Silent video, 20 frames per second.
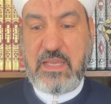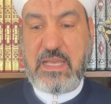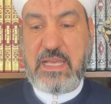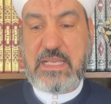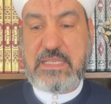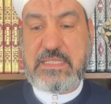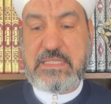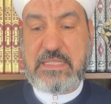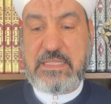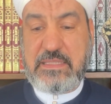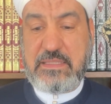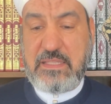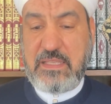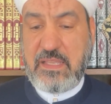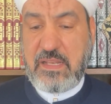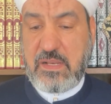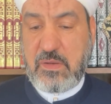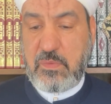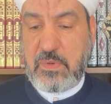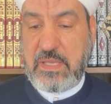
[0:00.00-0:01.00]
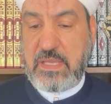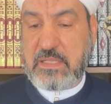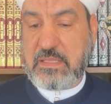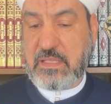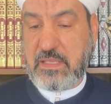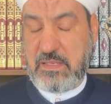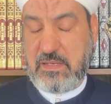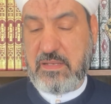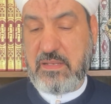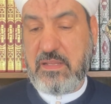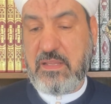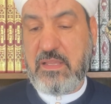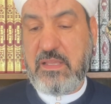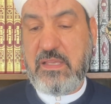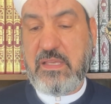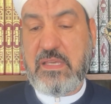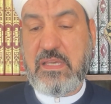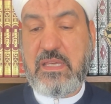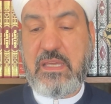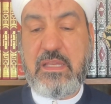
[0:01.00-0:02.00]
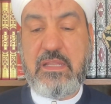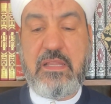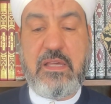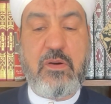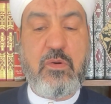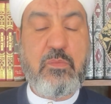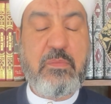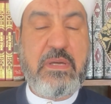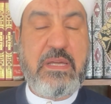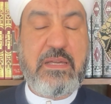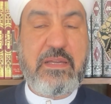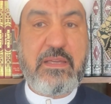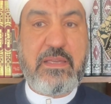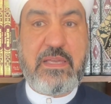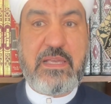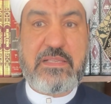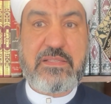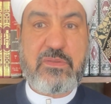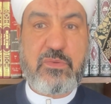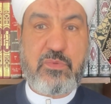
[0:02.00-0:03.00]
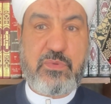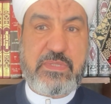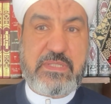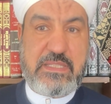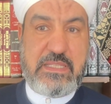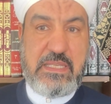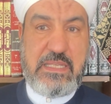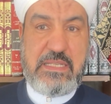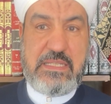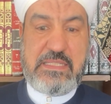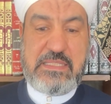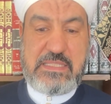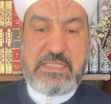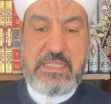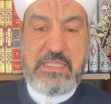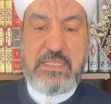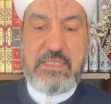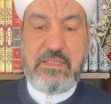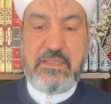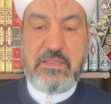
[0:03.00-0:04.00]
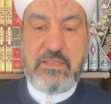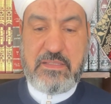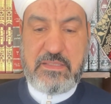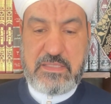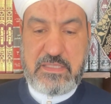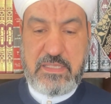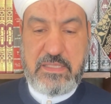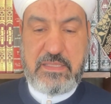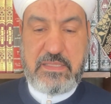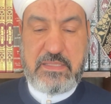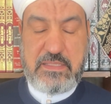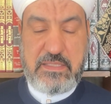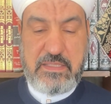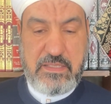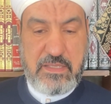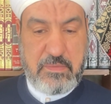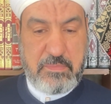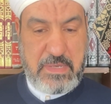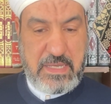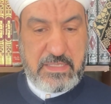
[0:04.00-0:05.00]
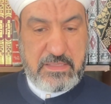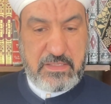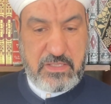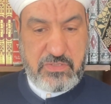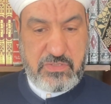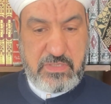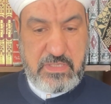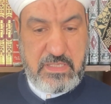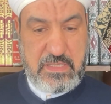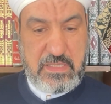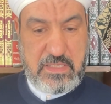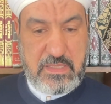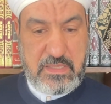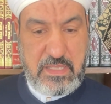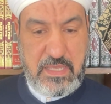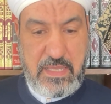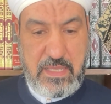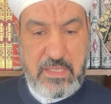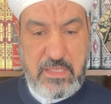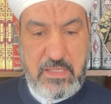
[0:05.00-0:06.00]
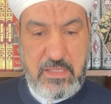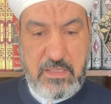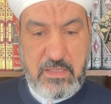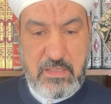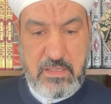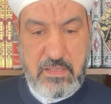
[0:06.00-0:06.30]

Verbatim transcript: الستير روايتان إحداهما كسر السين سي ستير مع التشديد التائي